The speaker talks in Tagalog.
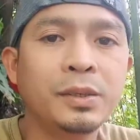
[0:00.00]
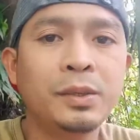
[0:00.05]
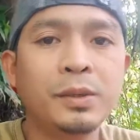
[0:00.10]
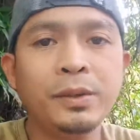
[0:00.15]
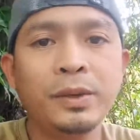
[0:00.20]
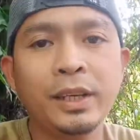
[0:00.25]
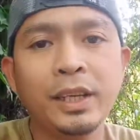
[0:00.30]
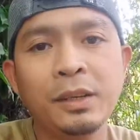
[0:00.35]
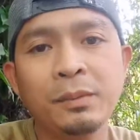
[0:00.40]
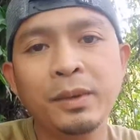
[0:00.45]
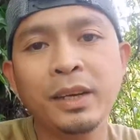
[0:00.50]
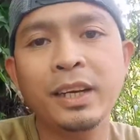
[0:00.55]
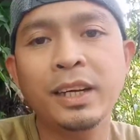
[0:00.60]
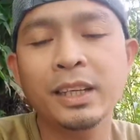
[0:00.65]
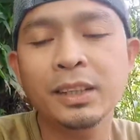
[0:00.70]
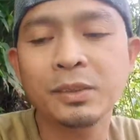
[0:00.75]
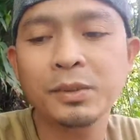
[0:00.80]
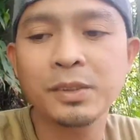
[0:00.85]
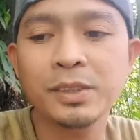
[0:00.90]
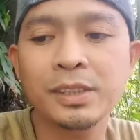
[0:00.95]
So ayan mga
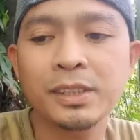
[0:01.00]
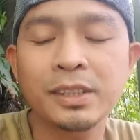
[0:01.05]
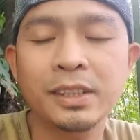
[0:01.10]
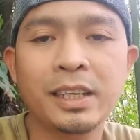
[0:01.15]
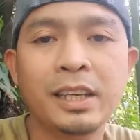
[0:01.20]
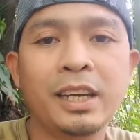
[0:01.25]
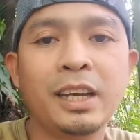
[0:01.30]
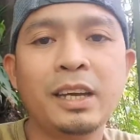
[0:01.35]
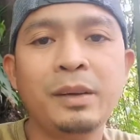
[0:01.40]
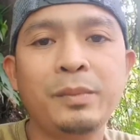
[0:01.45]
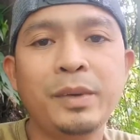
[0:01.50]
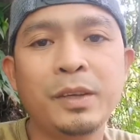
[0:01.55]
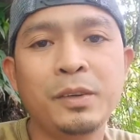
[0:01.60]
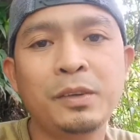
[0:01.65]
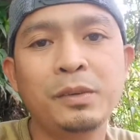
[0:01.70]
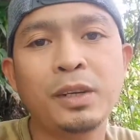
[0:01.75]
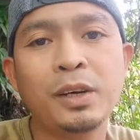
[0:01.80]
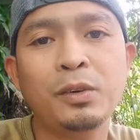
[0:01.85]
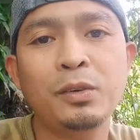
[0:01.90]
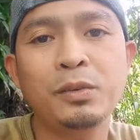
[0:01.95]
katoks, uh,
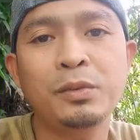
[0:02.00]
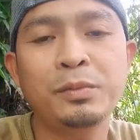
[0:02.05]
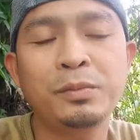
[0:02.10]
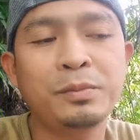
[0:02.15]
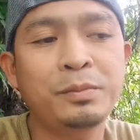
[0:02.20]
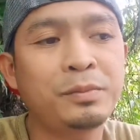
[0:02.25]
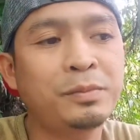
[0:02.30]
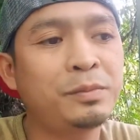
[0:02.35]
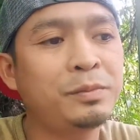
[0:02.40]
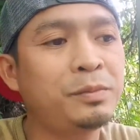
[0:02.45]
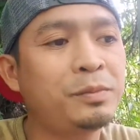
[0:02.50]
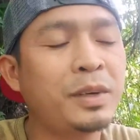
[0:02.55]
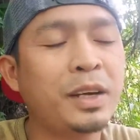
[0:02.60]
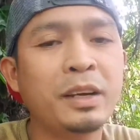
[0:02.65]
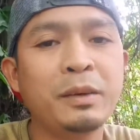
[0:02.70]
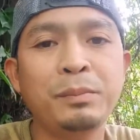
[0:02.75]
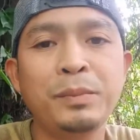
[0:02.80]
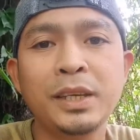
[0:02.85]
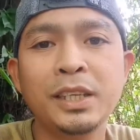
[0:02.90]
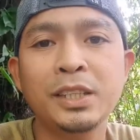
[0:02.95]
meron akong
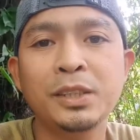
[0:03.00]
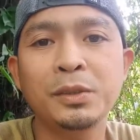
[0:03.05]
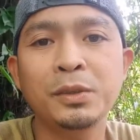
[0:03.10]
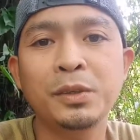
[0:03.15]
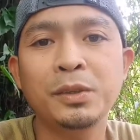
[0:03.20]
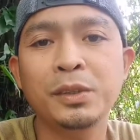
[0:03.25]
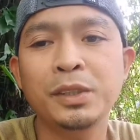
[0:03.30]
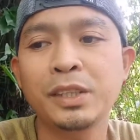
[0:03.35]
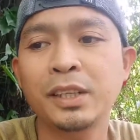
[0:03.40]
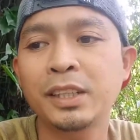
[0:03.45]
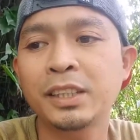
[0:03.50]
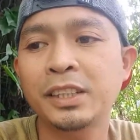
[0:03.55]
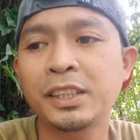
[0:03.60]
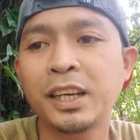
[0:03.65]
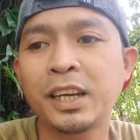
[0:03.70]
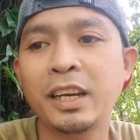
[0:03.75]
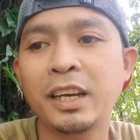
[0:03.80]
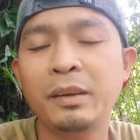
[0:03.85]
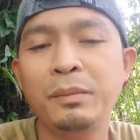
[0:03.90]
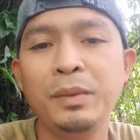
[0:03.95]
mga picture at
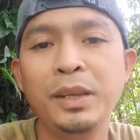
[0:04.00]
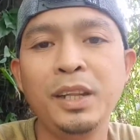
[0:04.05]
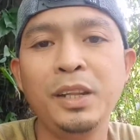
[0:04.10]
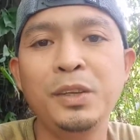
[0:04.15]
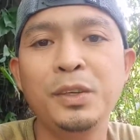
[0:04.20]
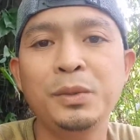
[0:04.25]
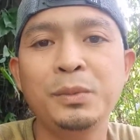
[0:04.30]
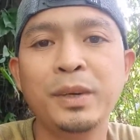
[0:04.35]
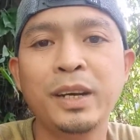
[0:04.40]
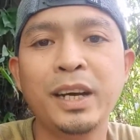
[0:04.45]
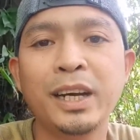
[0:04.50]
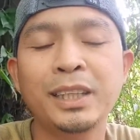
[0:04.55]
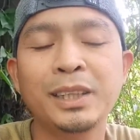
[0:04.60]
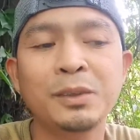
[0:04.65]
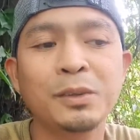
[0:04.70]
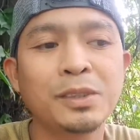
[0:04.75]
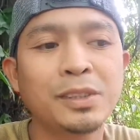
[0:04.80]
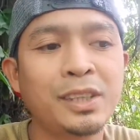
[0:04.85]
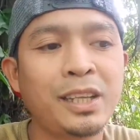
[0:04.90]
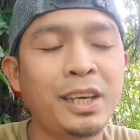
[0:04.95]
saka video mga
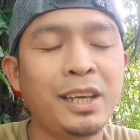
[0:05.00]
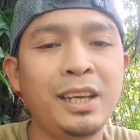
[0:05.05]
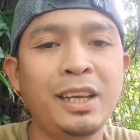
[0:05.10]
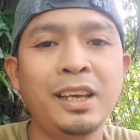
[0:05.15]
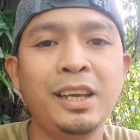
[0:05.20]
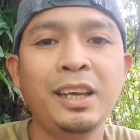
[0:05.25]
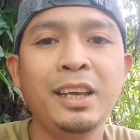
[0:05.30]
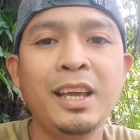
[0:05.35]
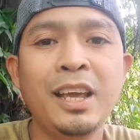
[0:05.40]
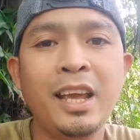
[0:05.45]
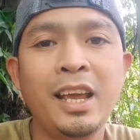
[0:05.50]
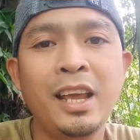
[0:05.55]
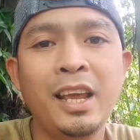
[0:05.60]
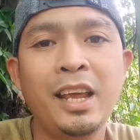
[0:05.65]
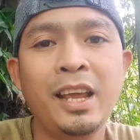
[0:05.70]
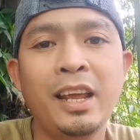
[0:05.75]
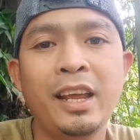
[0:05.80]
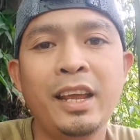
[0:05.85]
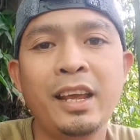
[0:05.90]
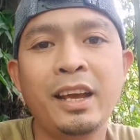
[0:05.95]
katoks na i
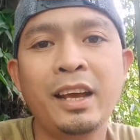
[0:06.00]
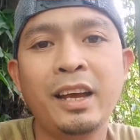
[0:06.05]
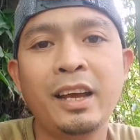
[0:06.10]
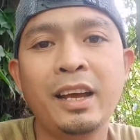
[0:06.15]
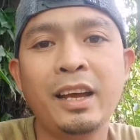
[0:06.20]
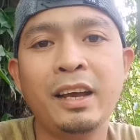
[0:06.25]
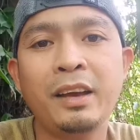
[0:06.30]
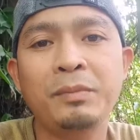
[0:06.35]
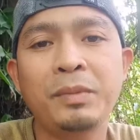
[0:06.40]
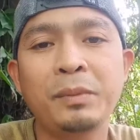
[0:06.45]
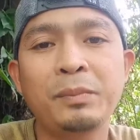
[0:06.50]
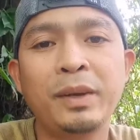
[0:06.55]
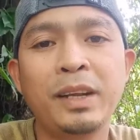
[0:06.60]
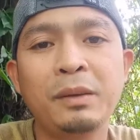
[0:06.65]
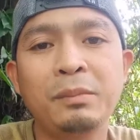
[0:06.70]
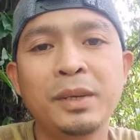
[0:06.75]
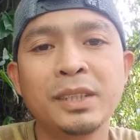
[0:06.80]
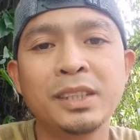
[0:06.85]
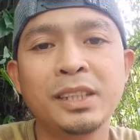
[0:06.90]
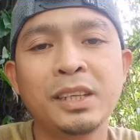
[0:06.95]
uh,
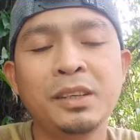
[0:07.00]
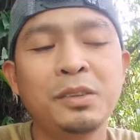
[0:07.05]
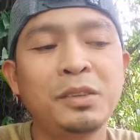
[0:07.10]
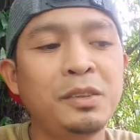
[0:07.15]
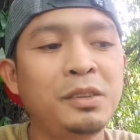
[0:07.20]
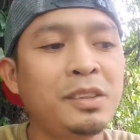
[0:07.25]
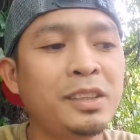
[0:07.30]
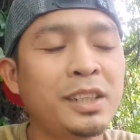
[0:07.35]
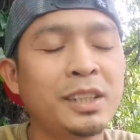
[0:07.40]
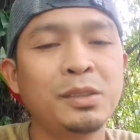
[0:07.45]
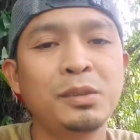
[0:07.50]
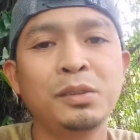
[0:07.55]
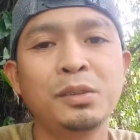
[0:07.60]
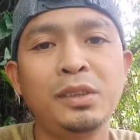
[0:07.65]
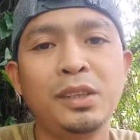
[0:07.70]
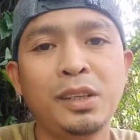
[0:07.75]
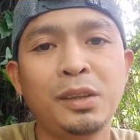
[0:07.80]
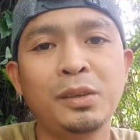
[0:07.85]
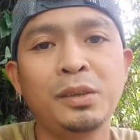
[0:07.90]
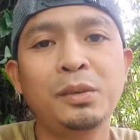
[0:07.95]
papalabas ngayon kasunod
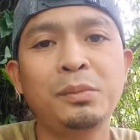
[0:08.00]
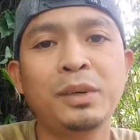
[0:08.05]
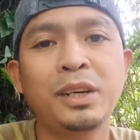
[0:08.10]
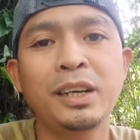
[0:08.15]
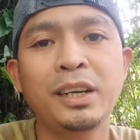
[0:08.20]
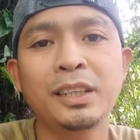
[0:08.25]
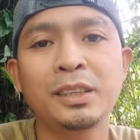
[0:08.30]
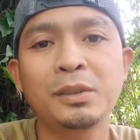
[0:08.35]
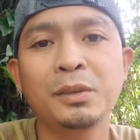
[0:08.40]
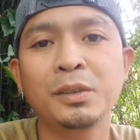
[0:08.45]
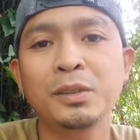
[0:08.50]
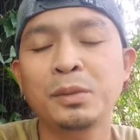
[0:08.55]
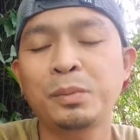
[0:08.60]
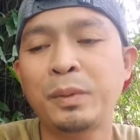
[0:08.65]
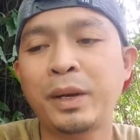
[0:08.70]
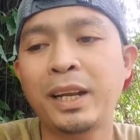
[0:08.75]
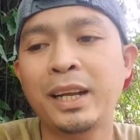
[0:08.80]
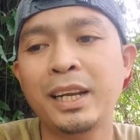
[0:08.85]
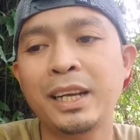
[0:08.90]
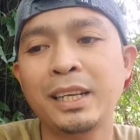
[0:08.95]
nito mga katoks
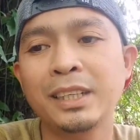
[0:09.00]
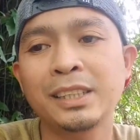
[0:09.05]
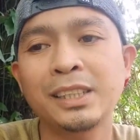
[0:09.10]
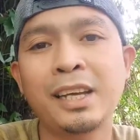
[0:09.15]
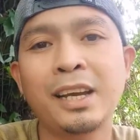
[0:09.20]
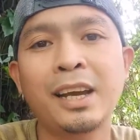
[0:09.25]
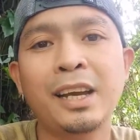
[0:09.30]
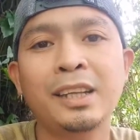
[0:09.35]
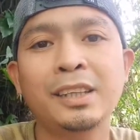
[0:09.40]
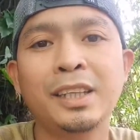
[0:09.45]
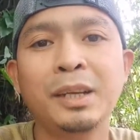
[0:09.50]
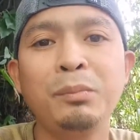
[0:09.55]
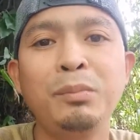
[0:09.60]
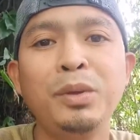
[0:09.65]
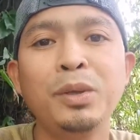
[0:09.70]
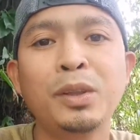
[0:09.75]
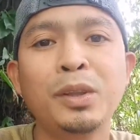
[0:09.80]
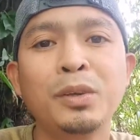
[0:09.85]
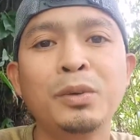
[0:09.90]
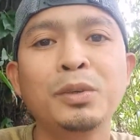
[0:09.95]
para sa
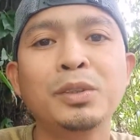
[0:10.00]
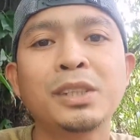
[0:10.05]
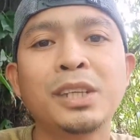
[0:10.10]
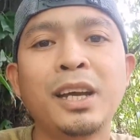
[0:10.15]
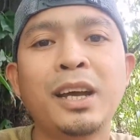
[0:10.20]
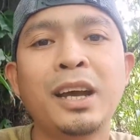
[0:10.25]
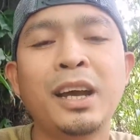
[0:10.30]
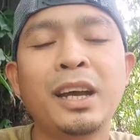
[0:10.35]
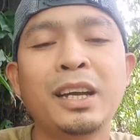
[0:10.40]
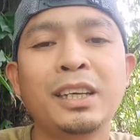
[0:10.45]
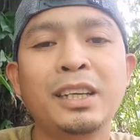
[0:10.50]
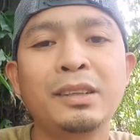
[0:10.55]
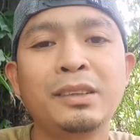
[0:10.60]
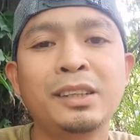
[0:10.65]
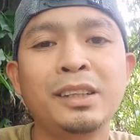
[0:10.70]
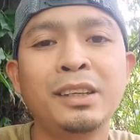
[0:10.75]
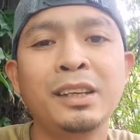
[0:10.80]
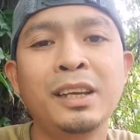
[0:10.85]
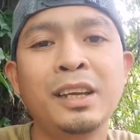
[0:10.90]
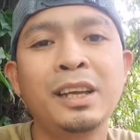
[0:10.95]
tribute ko sa
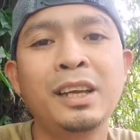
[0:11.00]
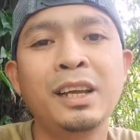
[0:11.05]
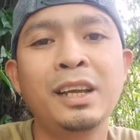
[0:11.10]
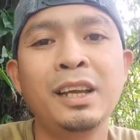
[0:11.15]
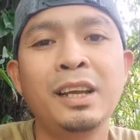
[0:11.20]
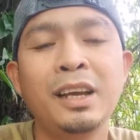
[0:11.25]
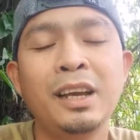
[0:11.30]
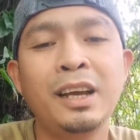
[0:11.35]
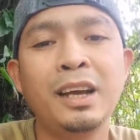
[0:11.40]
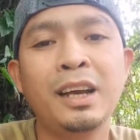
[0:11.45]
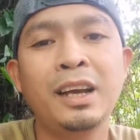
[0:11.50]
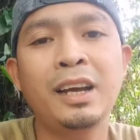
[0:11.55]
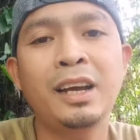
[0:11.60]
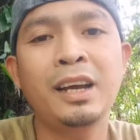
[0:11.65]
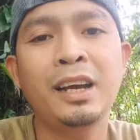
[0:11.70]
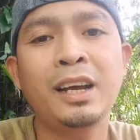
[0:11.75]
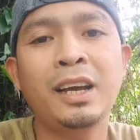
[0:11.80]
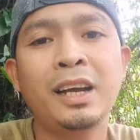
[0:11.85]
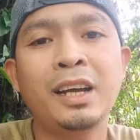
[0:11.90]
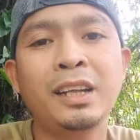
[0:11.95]
aking
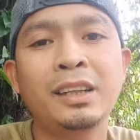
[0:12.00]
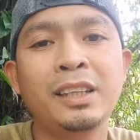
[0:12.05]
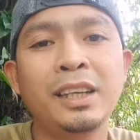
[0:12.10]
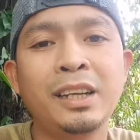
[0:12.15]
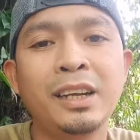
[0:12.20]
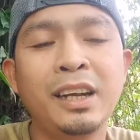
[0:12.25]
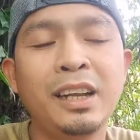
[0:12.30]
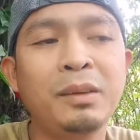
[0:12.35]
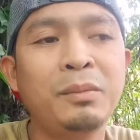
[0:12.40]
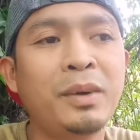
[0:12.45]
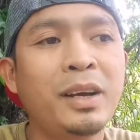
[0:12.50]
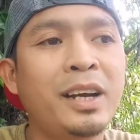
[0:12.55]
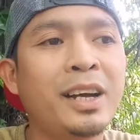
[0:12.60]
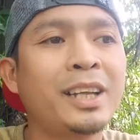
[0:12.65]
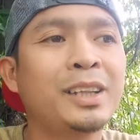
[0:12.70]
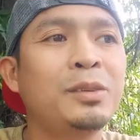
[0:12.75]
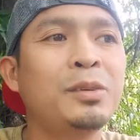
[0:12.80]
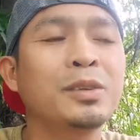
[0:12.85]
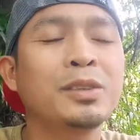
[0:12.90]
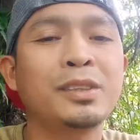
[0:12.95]
uh, tikling
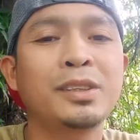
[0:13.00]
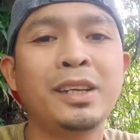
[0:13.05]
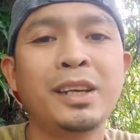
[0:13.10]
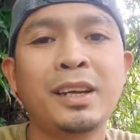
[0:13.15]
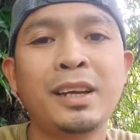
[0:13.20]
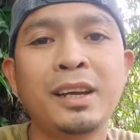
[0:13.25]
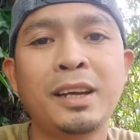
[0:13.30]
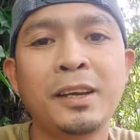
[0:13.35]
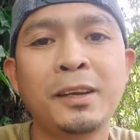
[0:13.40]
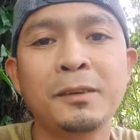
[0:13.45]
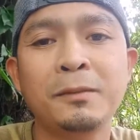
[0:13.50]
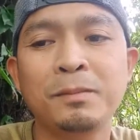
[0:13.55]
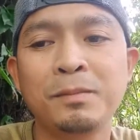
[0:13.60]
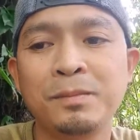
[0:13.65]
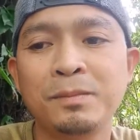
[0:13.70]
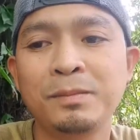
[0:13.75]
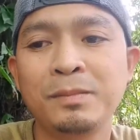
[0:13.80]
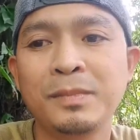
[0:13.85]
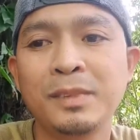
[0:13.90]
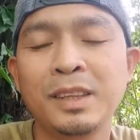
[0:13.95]
mga katoks na
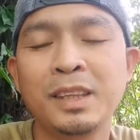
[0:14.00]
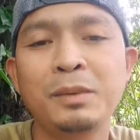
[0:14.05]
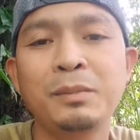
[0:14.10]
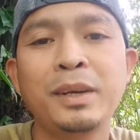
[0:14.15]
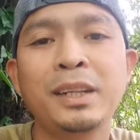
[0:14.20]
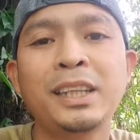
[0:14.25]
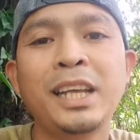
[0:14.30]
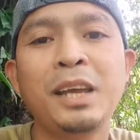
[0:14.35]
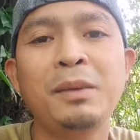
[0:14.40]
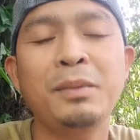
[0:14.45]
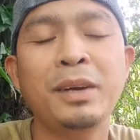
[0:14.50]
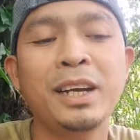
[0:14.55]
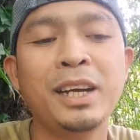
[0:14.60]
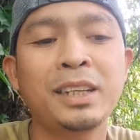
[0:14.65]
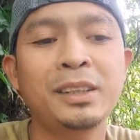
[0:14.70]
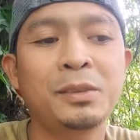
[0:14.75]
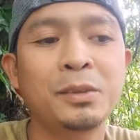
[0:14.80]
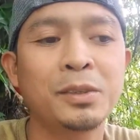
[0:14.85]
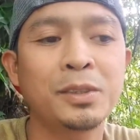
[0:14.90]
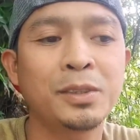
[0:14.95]
namatay
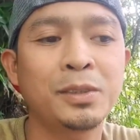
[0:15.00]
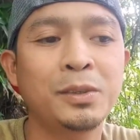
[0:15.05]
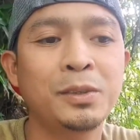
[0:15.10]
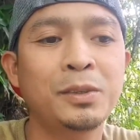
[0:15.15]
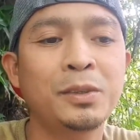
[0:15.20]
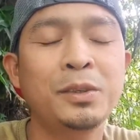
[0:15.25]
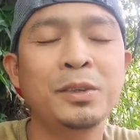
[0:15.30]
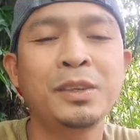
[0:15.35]
mga katoks so